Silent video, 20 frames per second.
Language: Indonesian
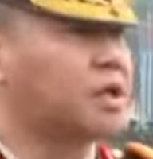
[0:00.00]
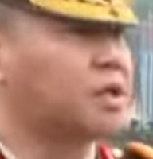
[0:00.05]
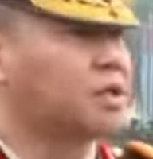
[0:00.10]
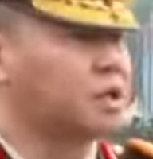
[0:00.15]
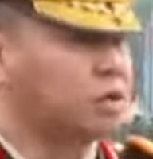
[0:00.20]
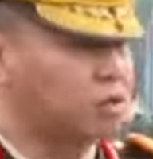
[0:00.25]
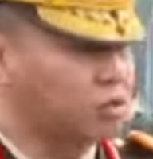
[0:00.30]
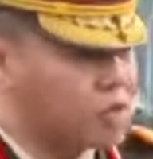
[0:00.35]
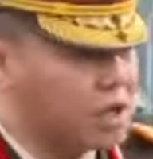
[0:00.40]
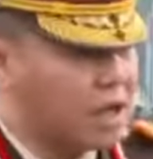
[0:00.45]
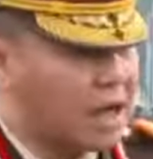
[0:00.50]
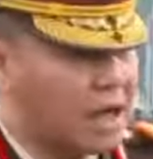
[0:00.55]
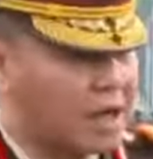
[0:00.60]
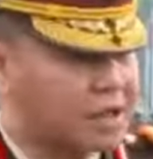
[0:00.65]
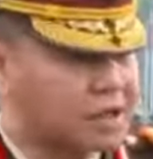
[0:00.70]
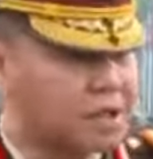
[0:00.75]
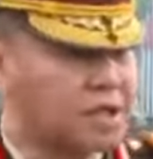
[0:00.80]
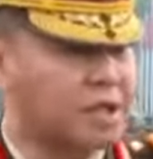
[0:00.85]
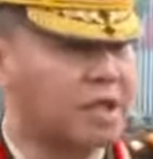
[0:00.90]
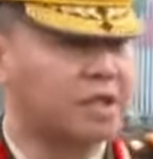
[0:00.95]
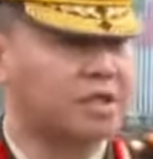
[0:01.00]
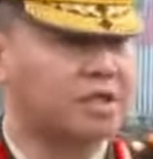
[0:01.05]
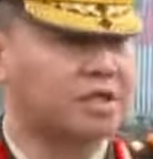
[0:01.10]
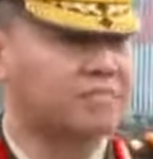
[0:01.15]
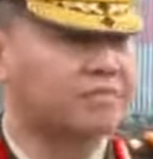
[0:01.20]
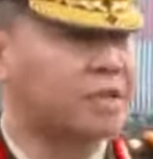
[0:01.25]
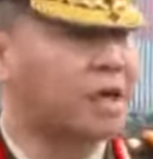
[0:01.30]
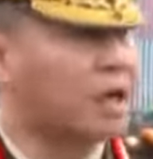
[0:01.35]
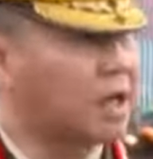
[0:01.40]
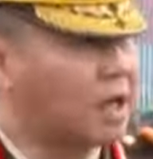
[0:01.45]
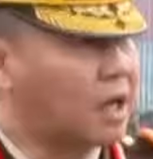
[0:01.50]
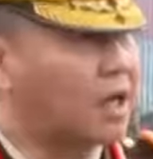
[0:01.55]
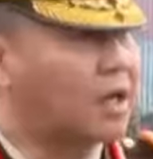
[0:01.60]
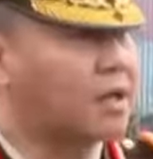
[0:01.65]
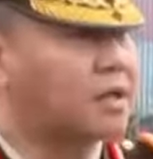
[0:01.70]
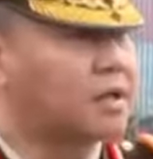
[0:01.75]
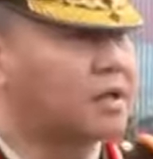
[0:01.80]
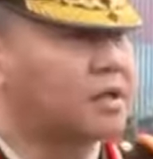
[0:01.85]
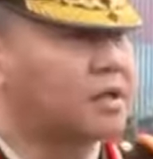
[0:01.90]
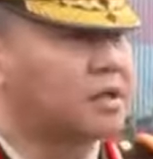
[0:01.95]
Tentunya hasil yang diciptakan
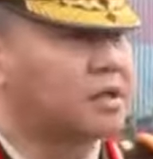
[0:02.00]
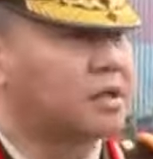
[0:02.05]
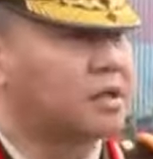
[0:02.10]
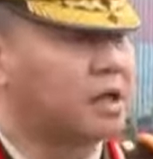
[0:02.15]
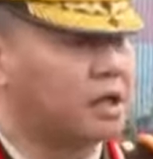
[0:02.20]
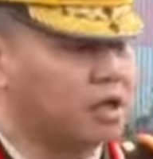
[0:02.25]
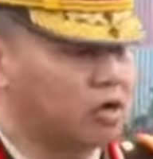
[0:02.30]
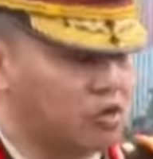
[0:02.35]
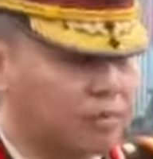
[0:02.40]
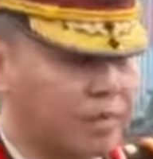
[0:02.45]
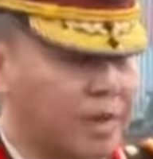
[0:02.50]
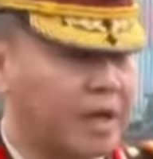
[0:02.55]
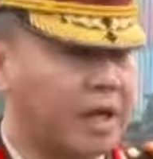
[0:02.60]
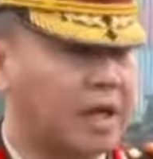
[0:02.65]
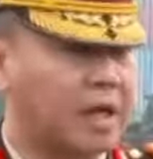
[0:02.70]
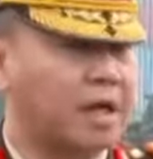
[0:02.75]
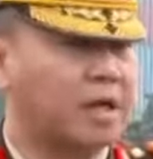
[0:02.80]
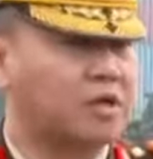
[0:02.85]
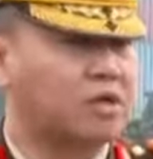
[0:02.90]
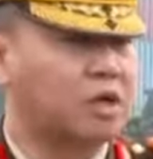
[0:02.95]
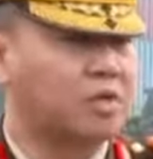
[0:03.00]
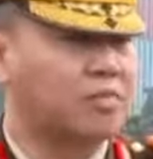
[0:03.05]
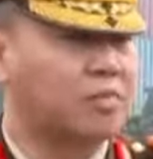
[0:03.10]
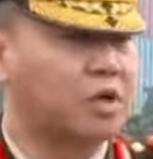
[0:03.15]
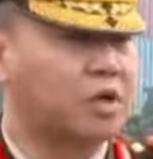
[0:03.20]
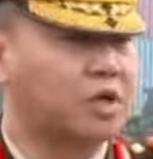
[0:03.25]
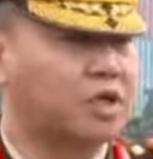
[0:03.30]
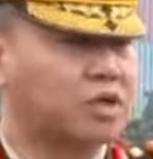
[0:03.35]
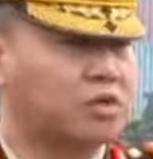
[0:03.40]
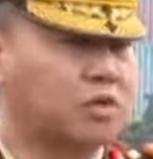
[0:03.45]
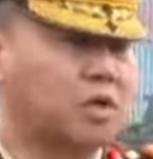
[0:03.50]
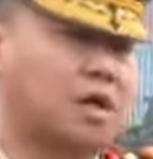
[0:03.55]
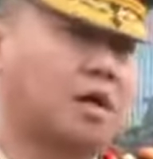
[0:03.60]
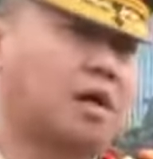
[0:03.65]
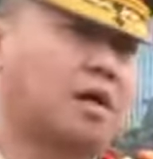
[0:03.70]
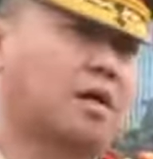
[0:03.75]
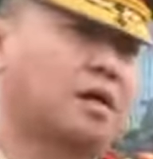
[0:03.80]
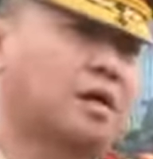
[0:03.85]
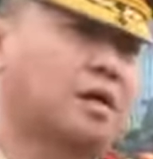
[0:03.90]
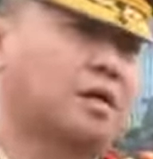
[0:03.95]
dan diupayakan oleh Polri juga